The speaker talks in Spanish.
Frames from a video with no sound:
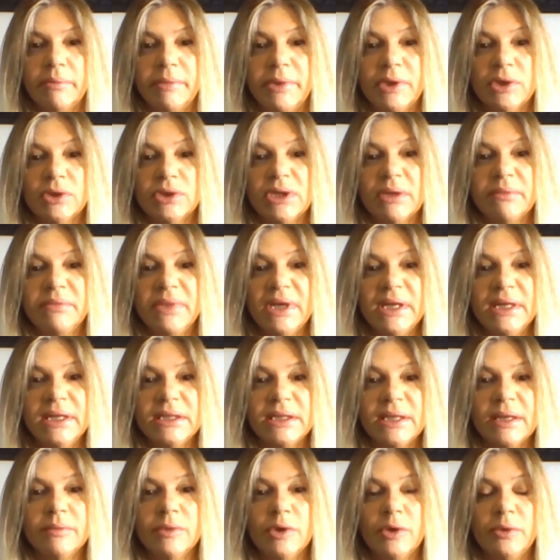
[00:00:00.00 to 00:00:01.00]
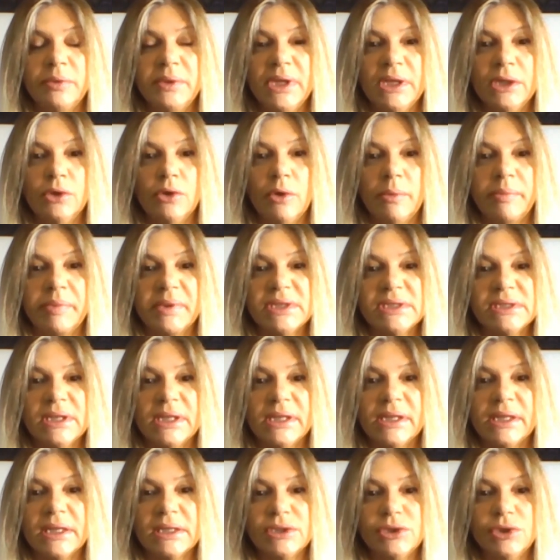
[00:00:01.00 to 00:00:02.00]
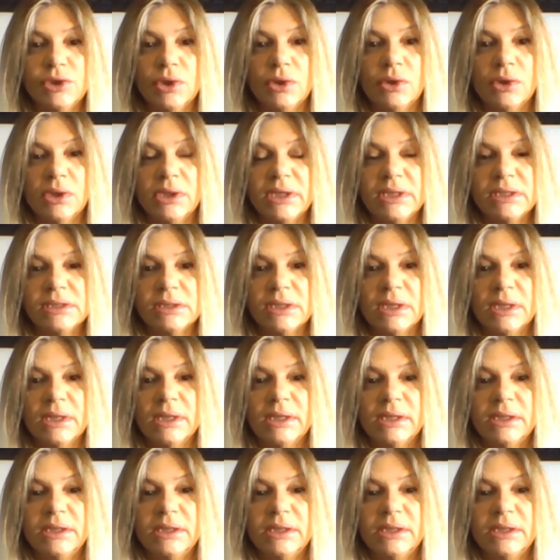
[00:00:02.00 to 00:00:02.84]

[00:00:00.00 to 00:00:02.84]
Pero también estamos viendo presentaciones